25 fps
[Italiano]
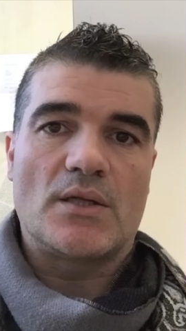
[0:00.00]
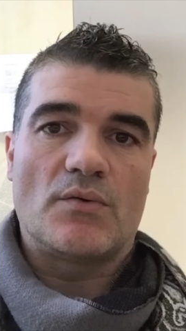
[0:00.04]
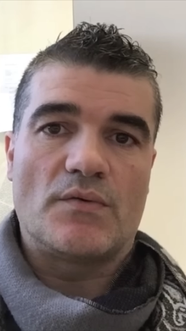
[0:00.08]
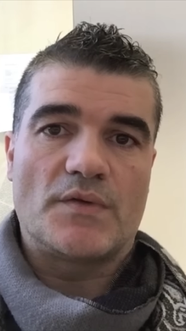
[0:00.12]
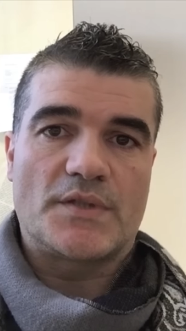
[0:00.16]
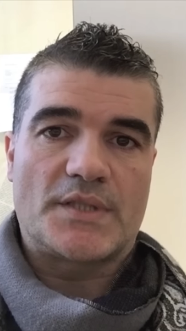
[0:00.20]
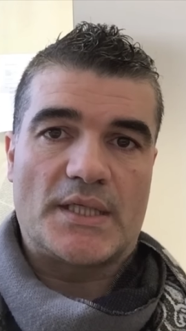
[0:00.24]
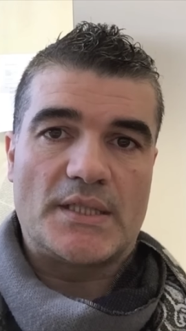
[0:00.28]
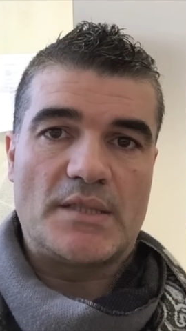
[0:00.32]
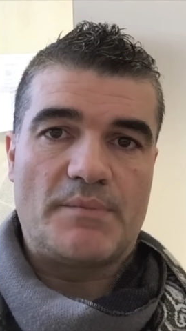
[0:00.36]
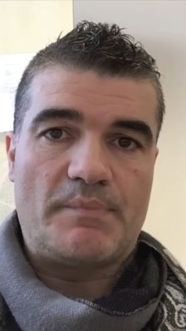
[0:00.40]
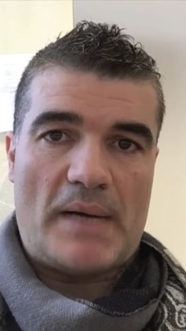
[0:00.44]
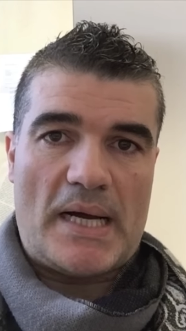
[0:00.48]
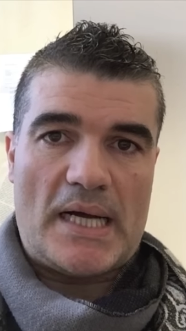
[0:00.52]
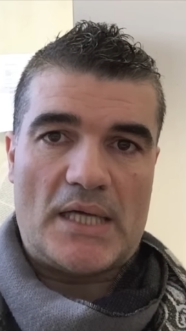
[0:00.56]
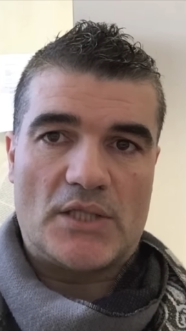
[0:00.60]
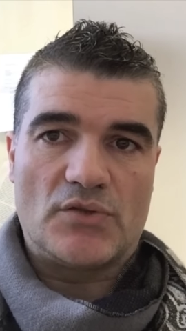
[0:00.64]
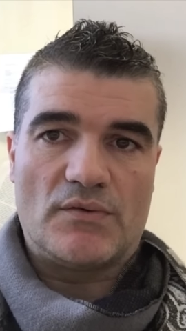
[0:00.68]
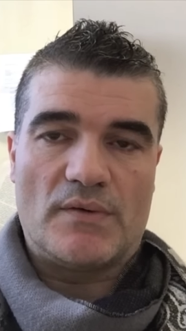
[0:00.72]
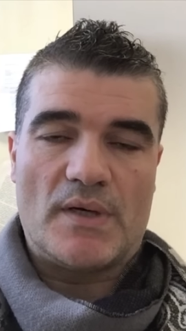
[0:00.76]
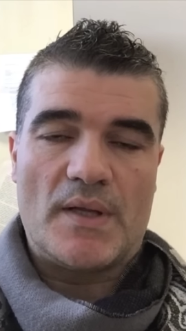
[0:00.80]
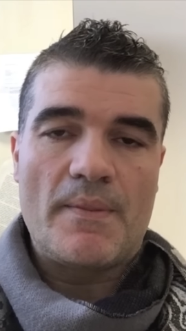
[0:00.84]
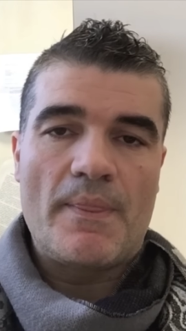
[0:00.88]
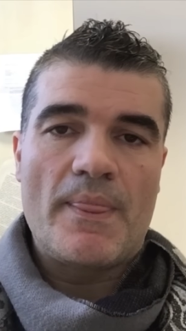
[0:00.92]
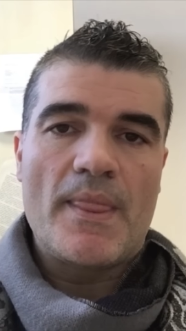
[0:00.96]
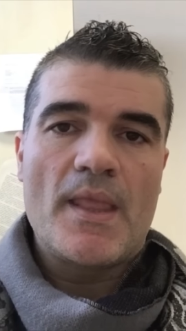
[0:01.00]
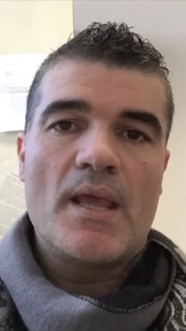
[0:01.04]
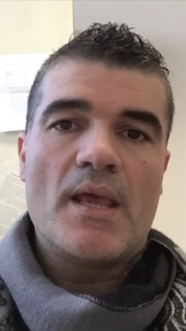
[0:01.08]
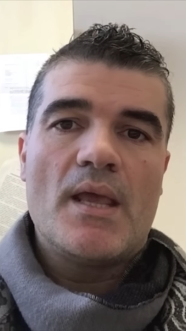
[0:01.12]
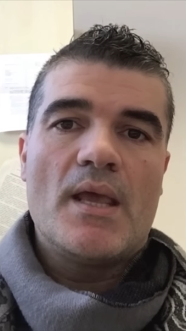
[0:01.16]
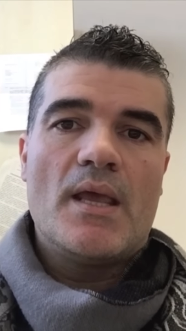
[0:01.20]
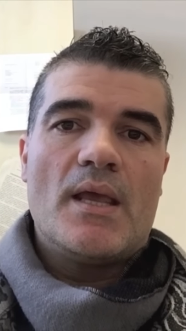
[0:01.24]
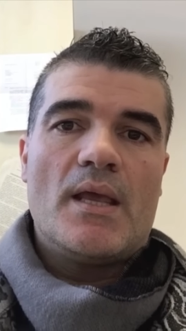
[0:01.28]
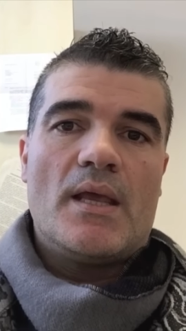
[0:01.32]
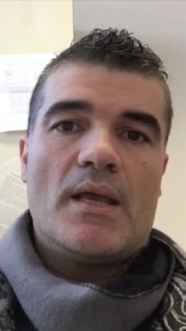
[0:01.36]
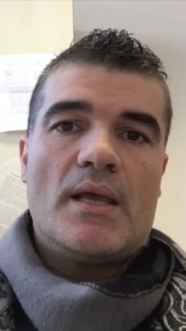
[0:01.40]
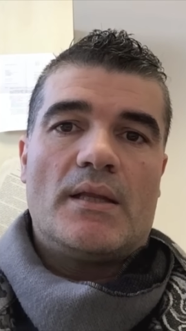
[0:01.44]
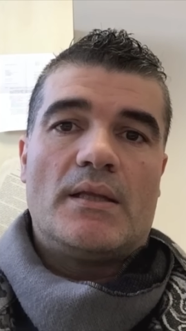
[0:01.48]
dell'Università di Padova.
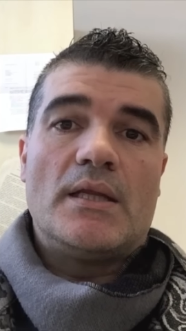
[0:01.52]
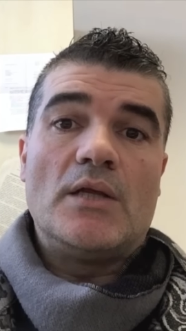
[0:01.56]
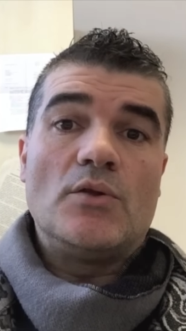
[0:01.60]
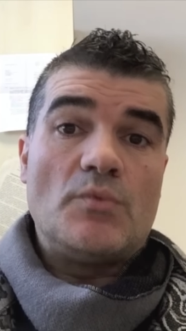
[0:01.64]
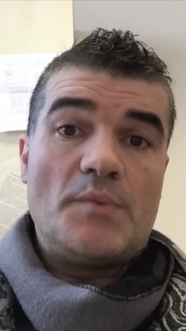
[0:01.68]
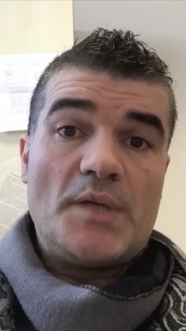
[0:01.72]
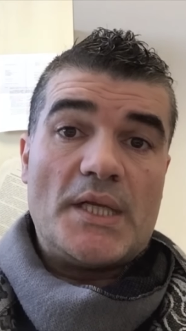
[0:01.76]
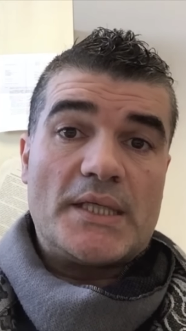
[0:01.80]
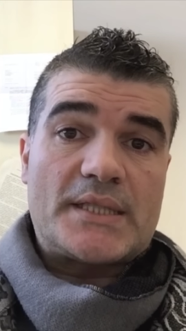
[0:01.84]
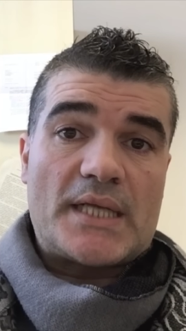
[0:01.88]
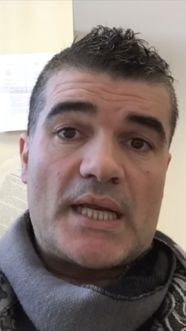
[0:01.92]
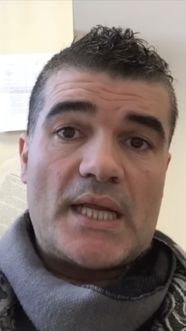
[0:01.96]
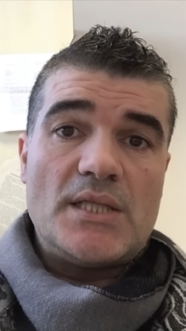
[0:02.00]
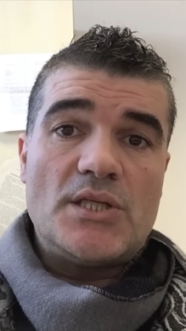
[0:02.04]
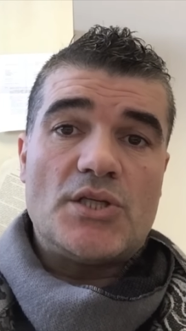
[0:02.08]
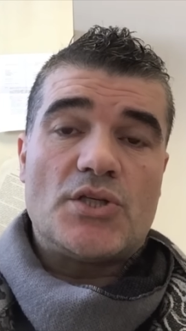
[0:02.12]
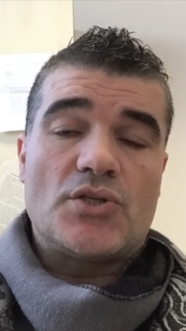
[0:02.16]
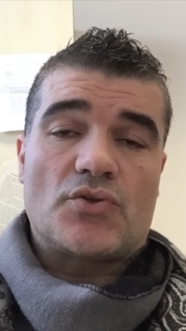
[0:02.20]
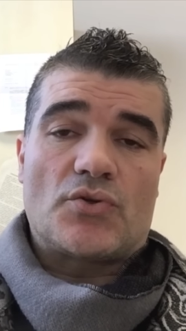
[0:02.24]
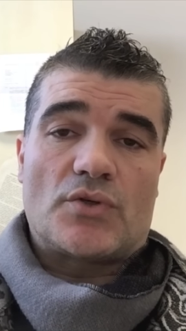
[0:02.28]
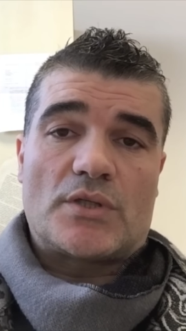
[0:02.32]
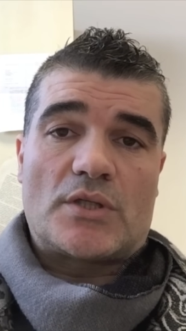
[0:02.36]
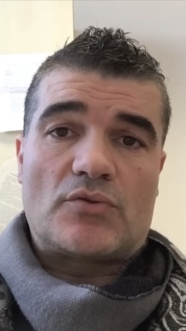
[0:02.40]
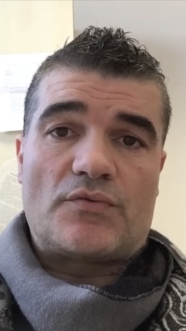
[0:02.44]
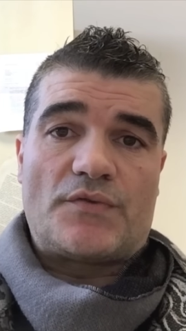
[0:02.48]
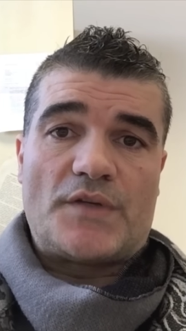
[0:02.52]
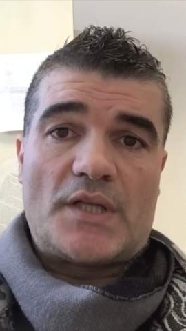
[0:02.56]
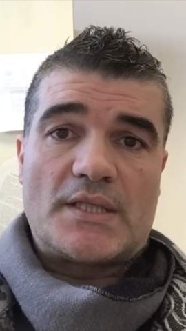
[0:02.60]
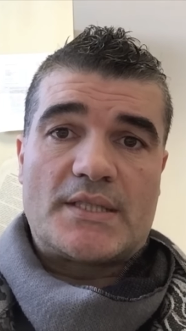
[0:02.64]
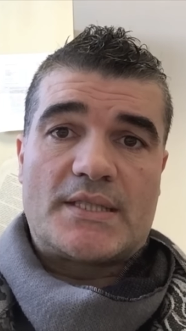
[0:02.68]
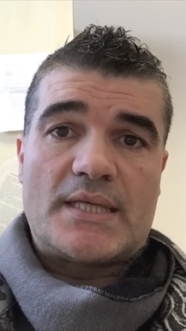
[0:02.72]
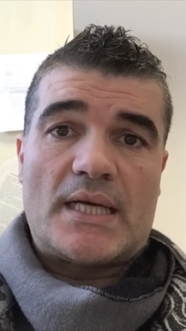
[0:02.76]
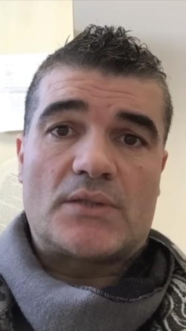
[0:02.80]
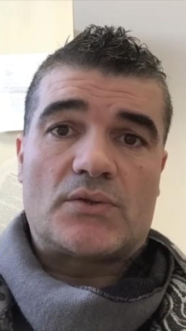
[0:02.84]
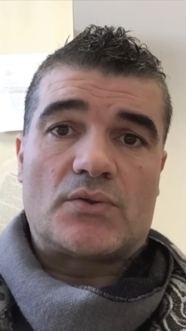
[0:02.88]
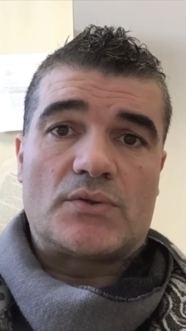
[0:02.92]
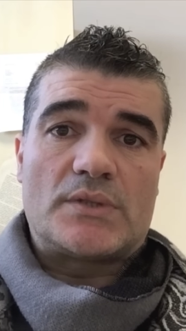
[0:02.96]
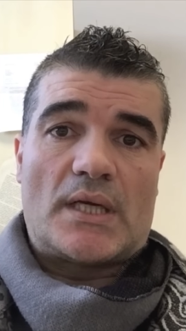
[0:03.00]
Nel 2013 sono stato
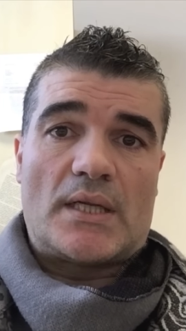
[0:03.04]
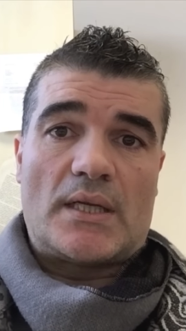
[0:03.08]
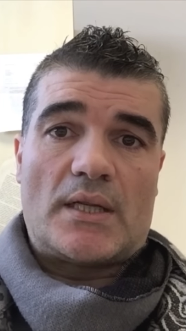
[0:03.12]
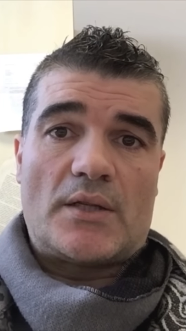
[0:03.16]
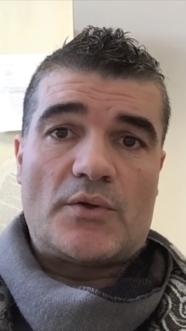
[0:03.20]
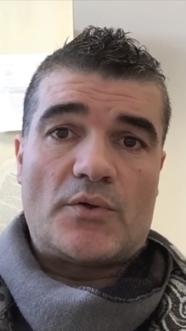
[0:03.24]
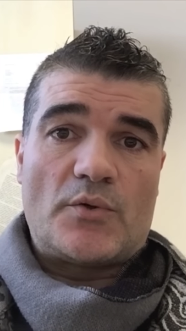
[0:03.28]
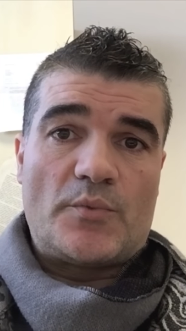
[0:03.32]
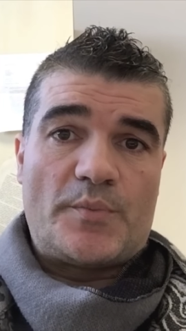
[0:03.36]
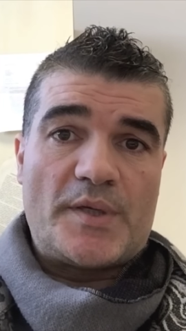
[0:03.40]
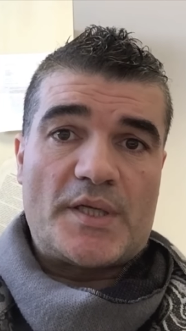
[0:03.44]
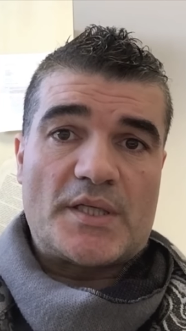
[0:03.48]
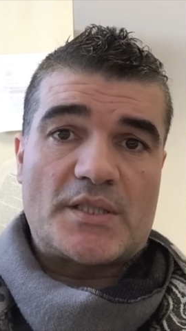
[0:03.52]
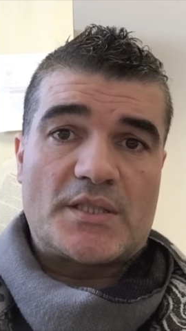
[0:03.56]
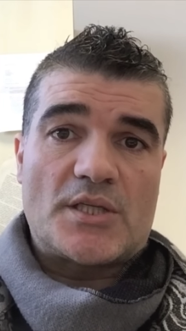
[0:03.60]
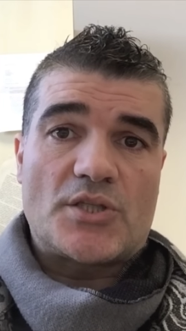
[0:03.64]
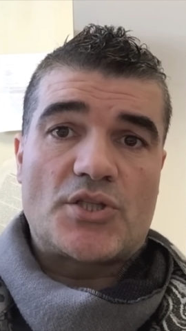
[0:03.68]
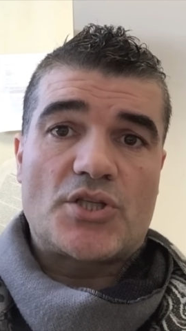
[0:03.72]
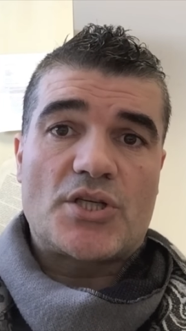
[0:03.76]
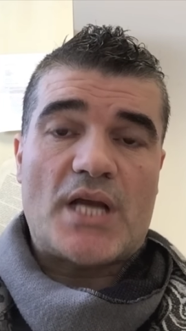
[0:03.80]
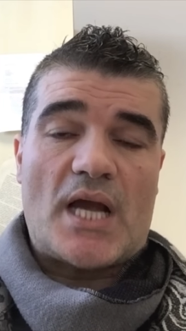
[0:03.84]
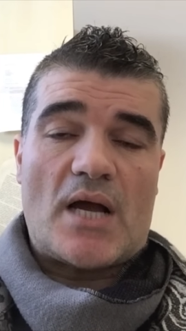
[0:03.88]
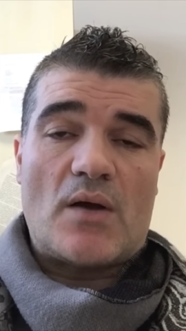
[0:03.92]
finanziato dalla European Research